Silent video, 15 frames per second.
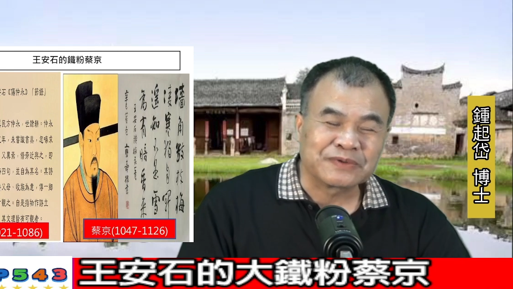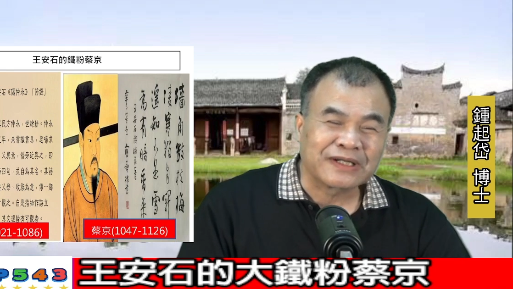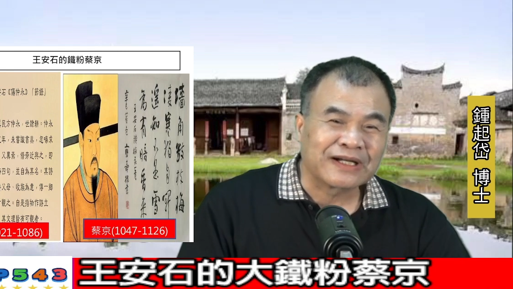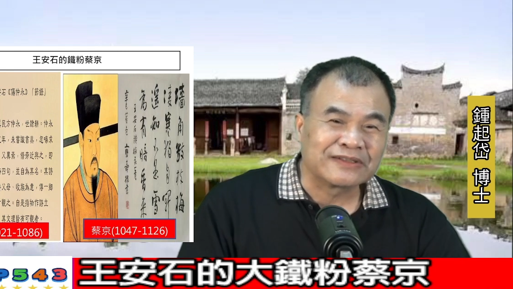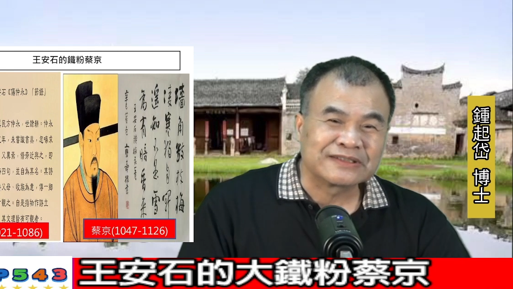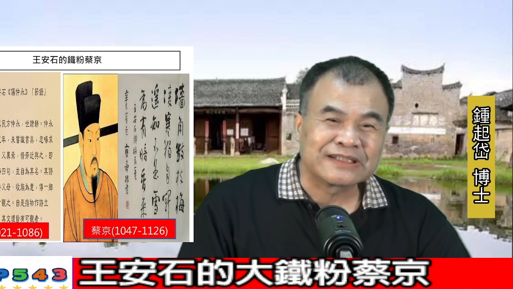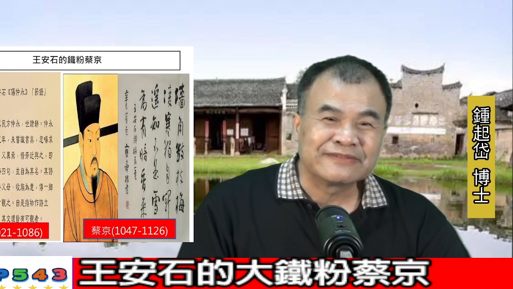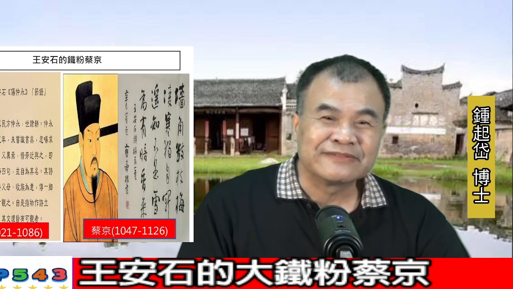大概
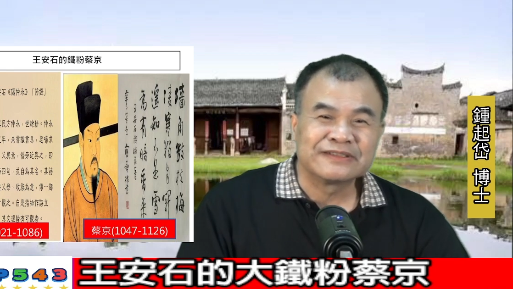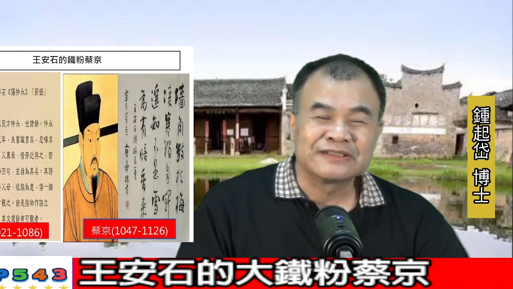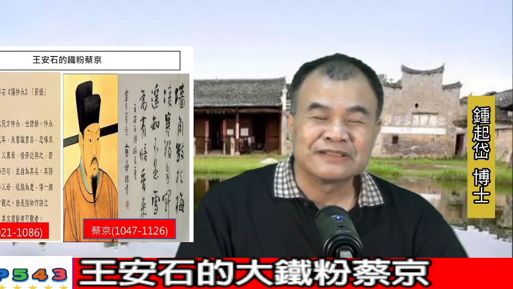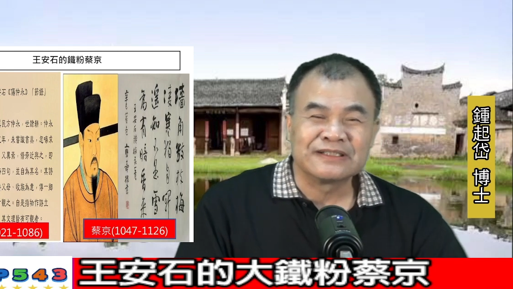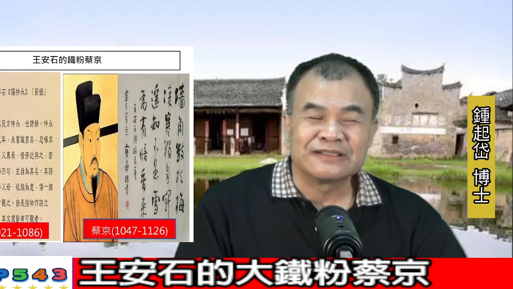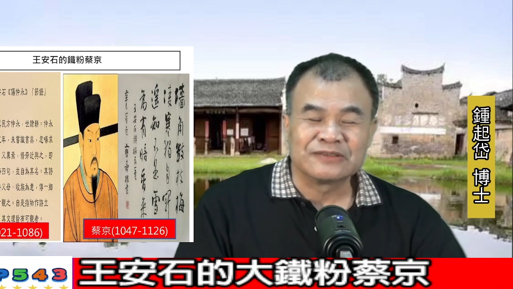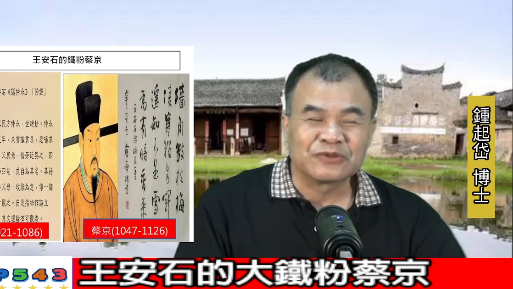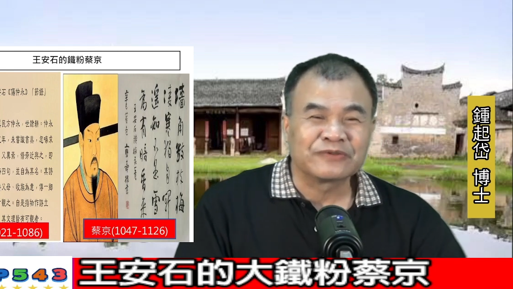有三分之
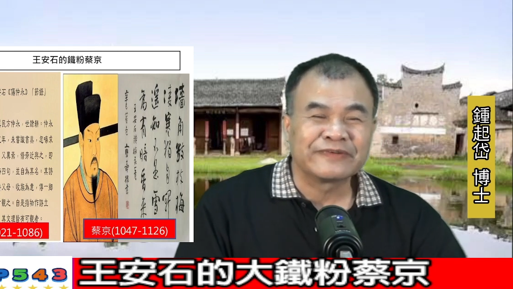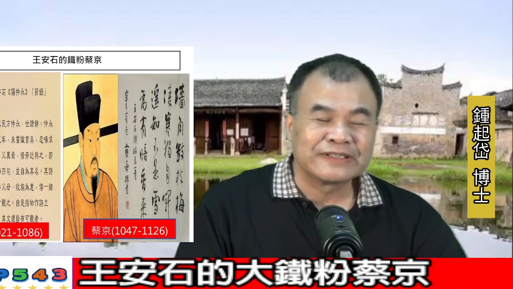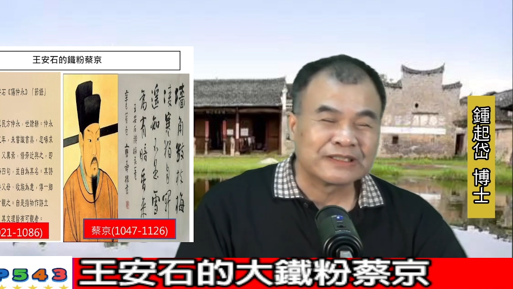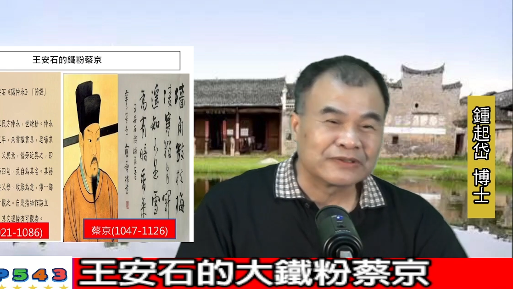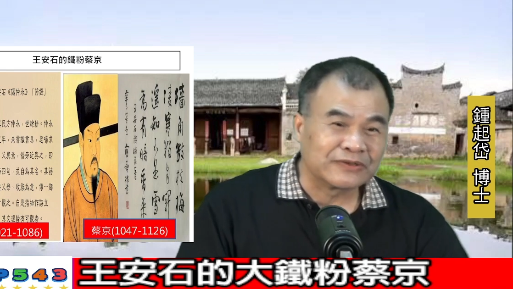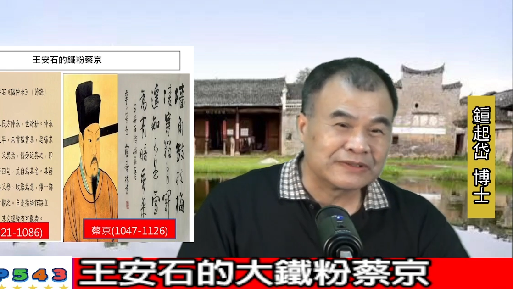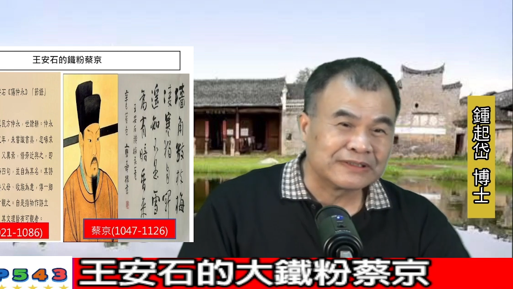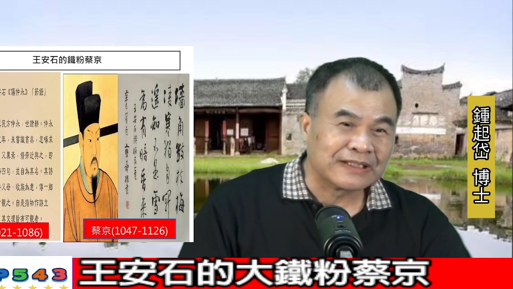一的人都非
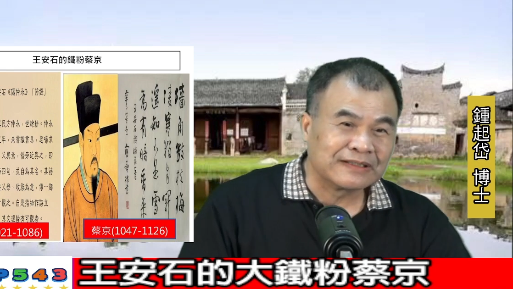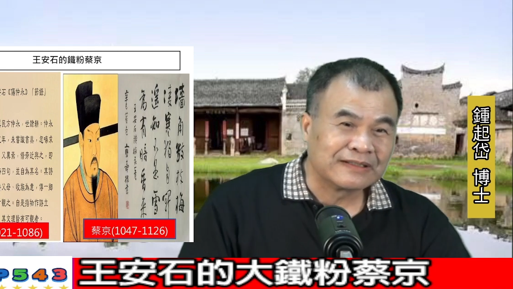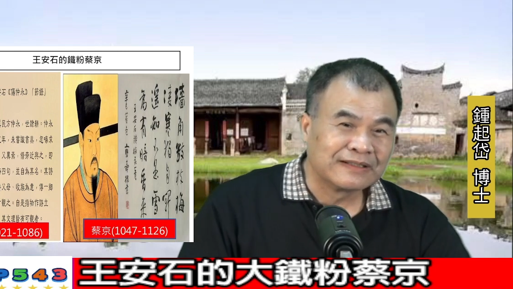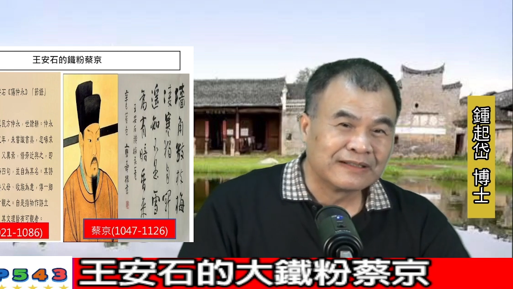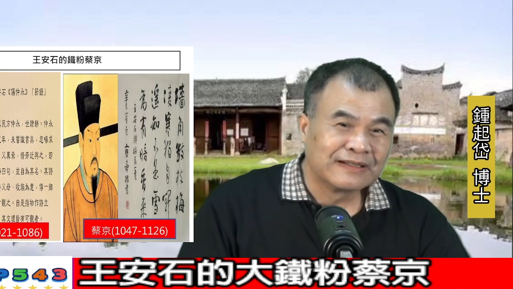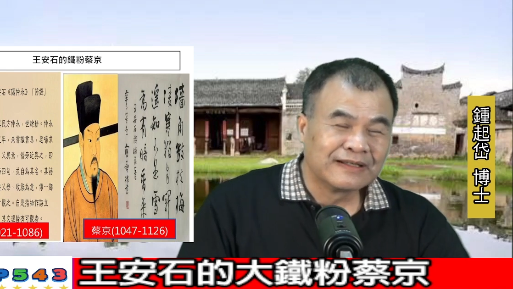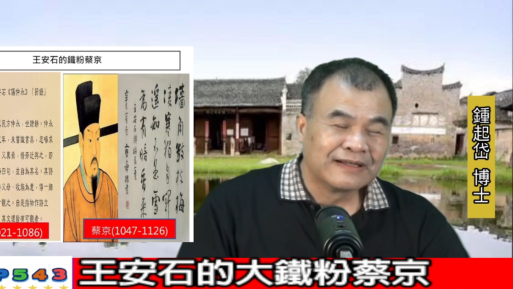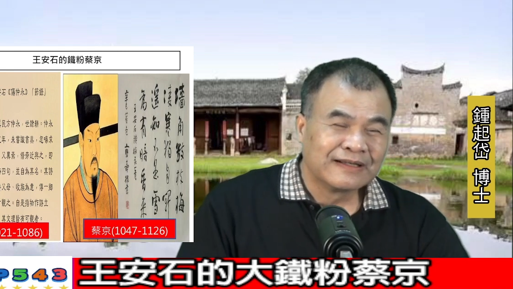常有钱
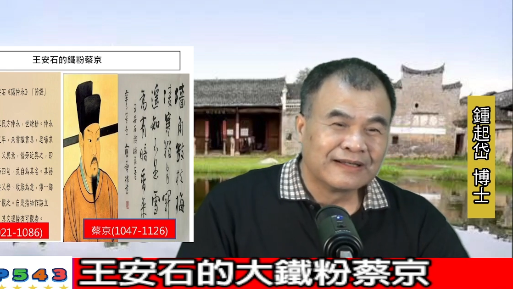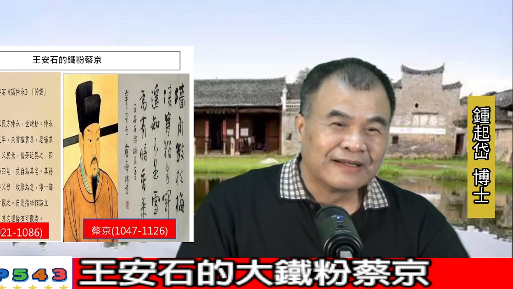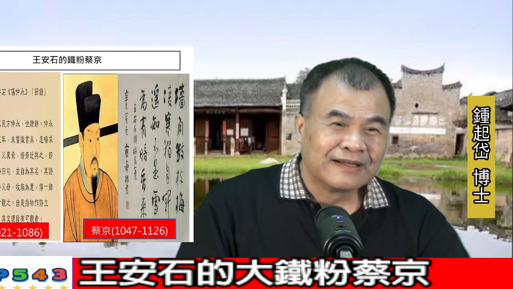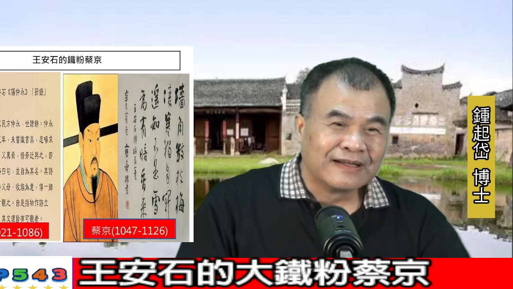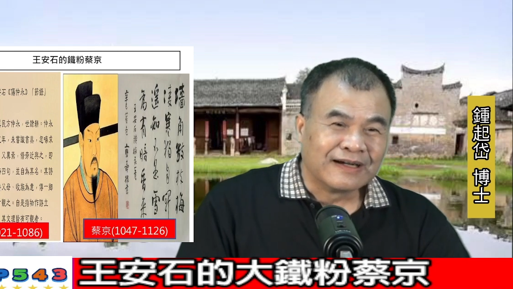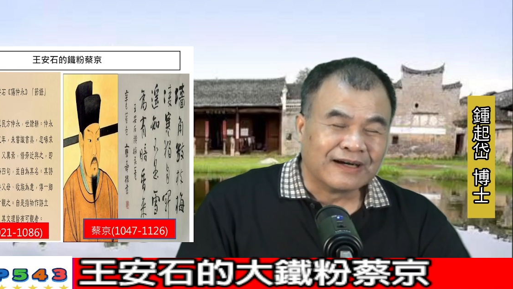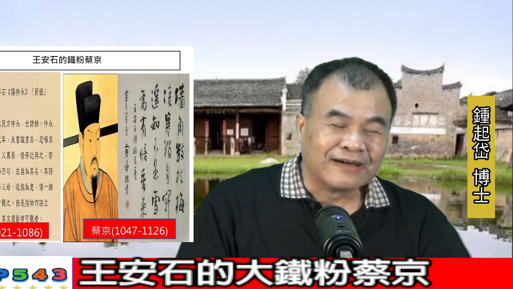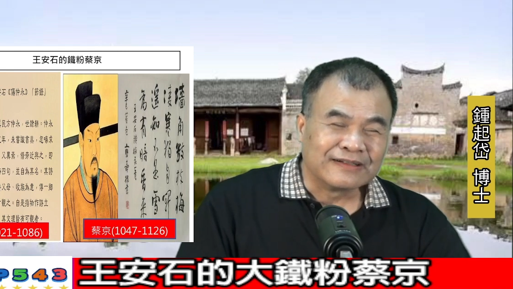
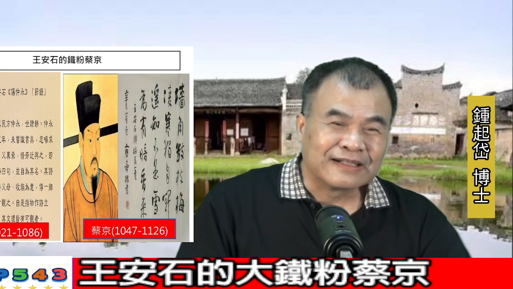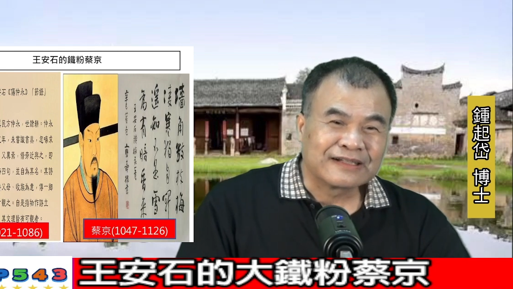啊！